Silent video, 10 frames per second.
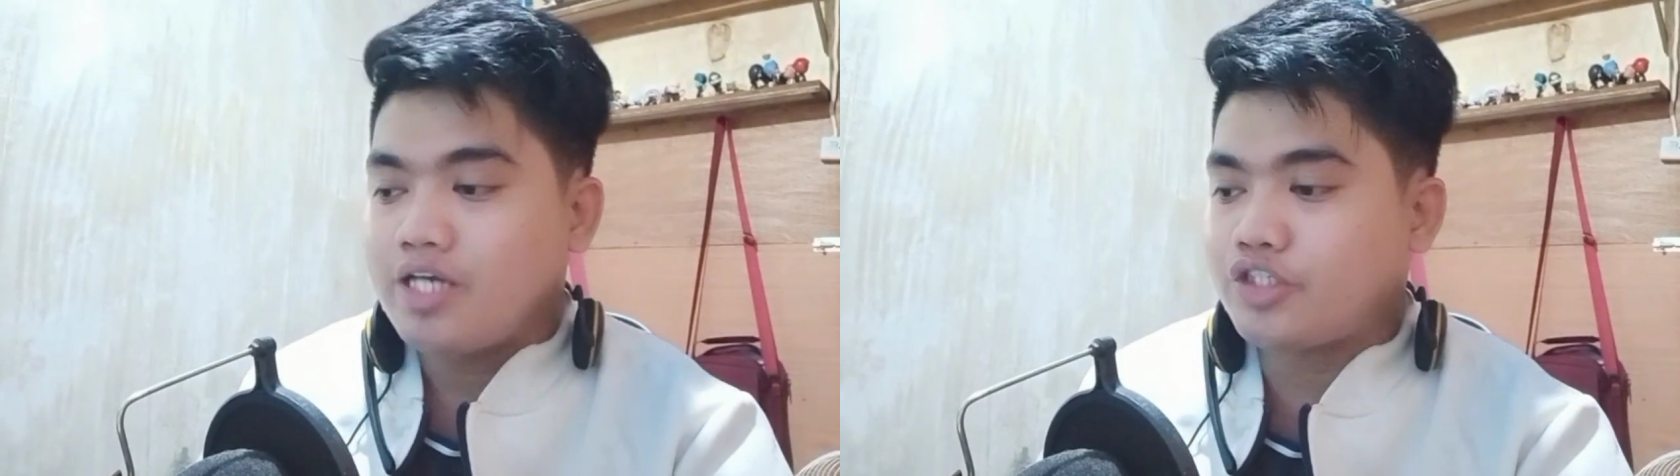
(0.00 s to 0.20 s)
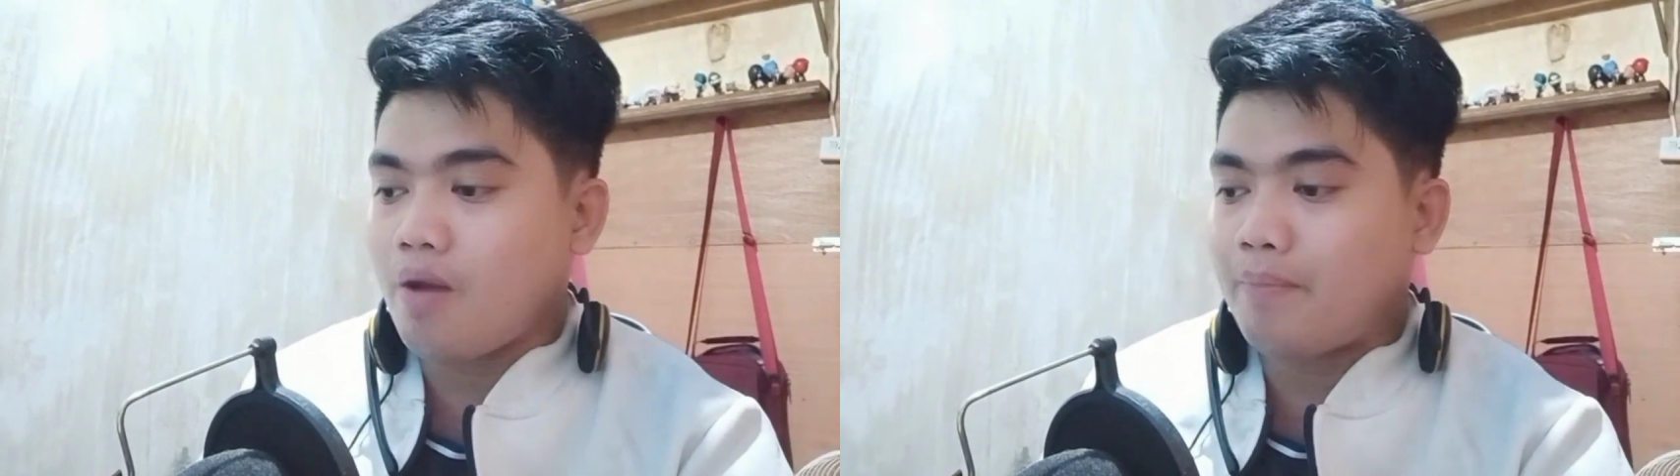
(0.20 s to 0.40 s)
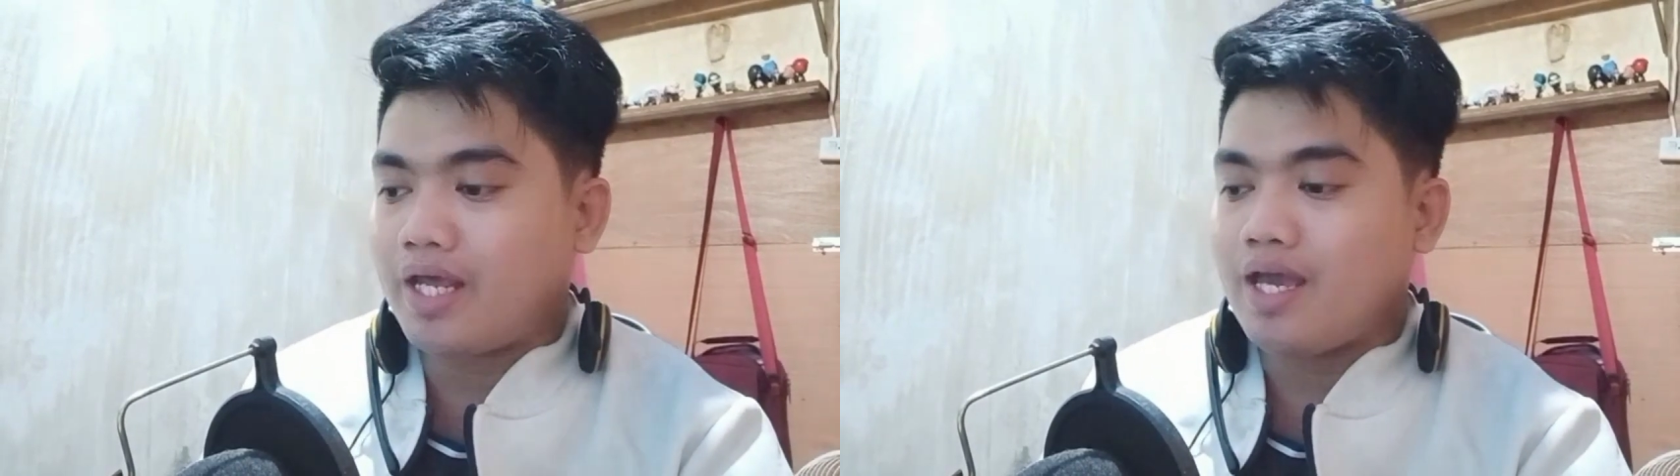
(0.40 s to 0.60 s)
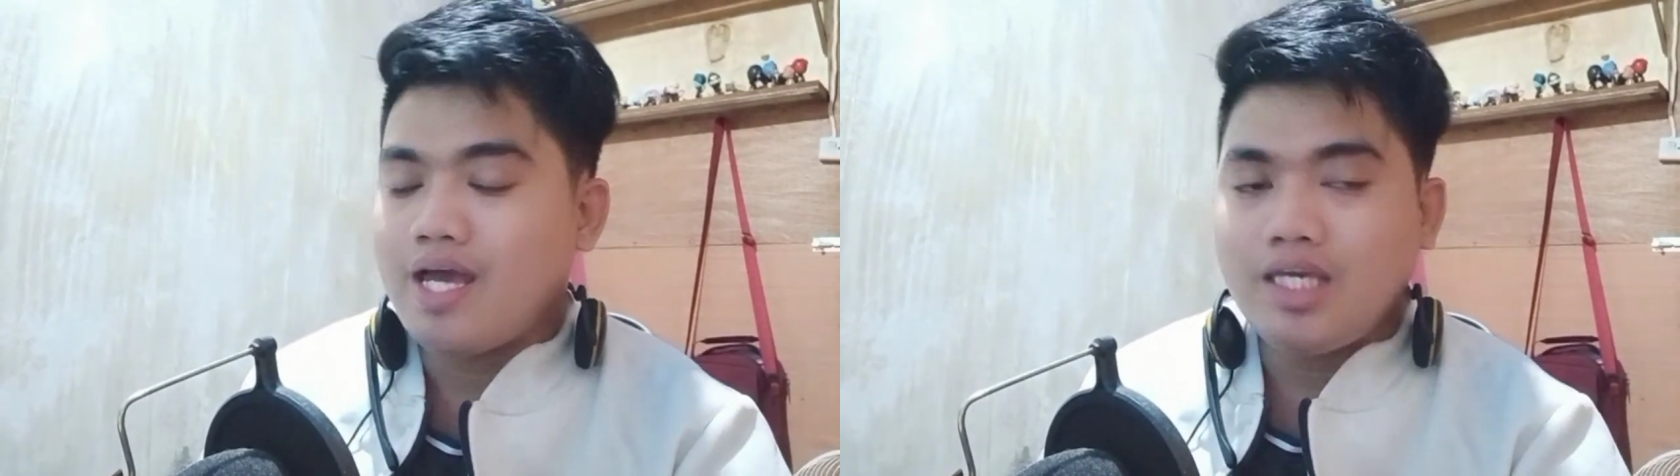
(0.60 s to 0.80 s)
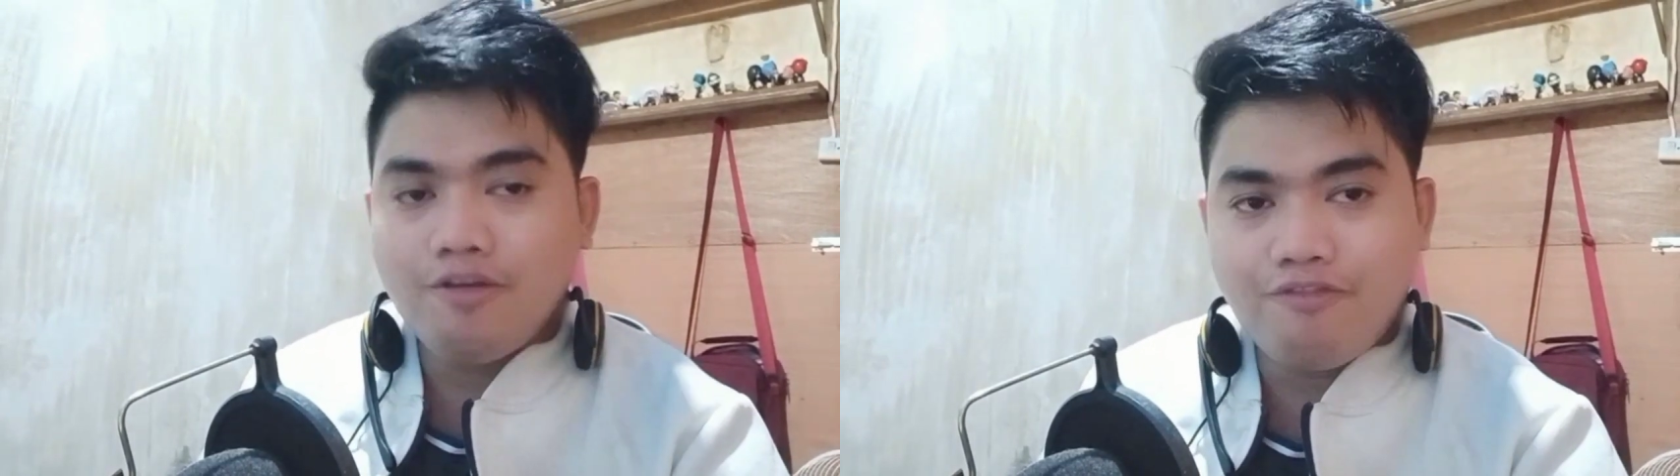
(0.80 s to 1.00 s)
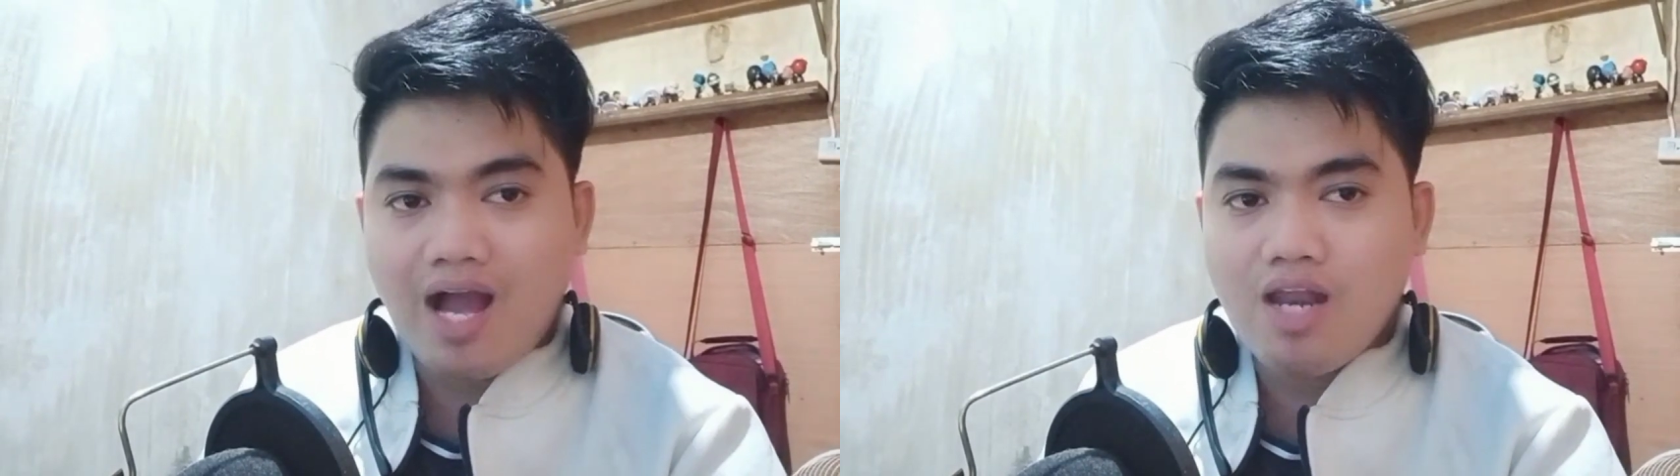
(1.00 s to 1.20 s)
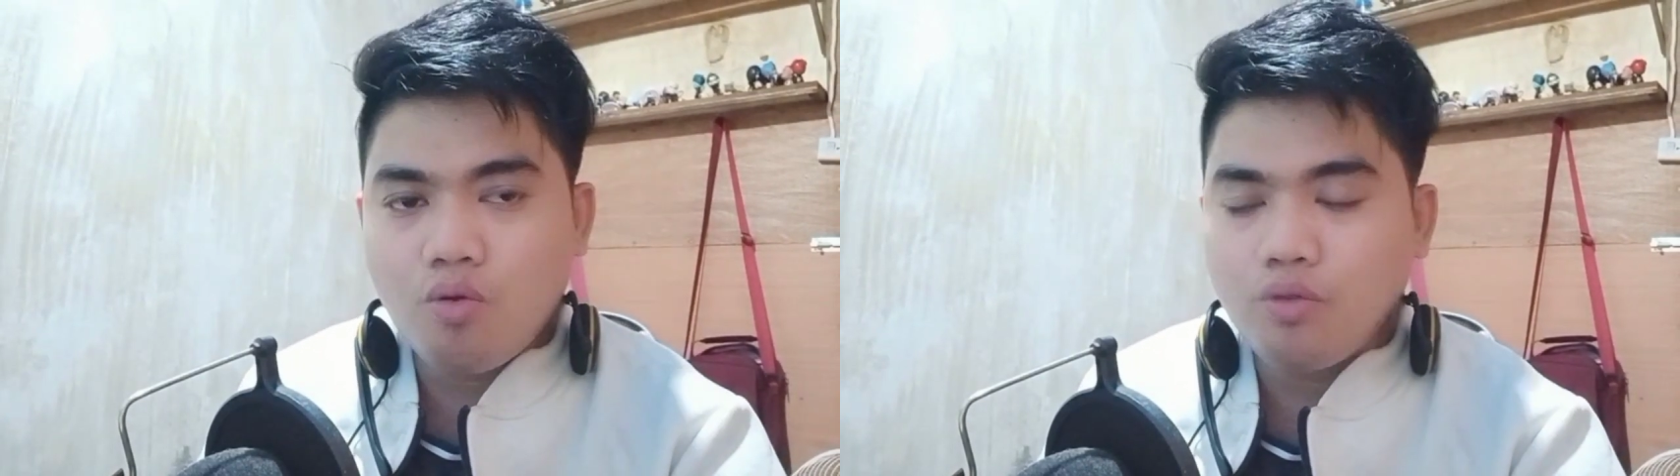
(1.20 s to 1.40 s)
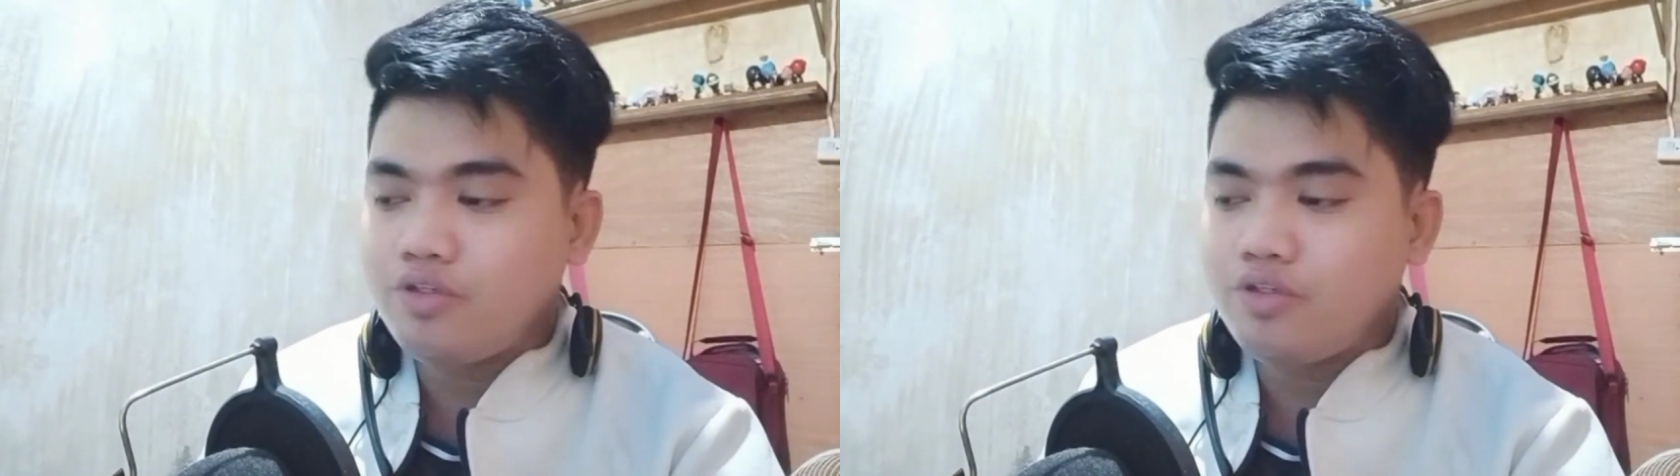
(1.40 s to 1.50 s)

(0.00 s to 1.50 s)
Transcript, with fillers: Syempre, i-follow